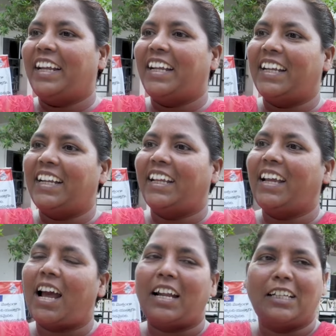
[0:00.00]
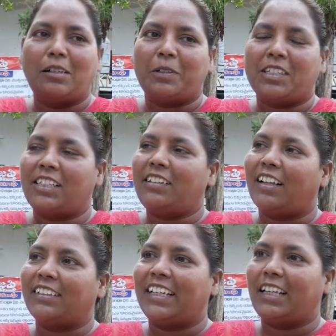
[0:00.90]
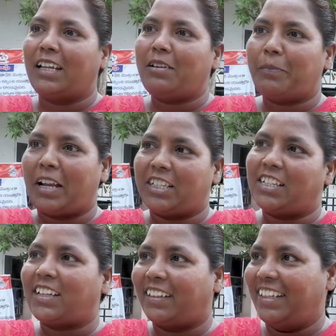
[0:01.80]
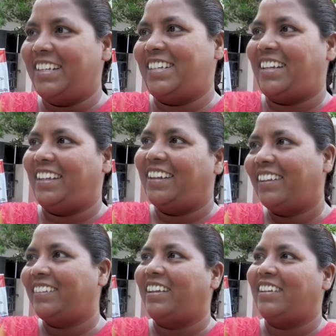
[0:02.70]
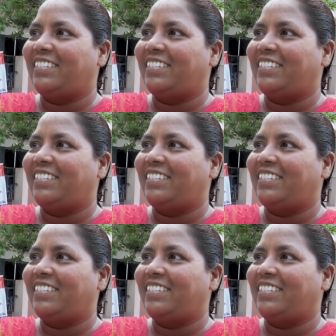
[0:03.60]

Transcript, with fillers: ఏంటంటే హండ్రెడ్ పర్సెంట్ అందరికి పెన్షన్స్ అందించాలి అంతే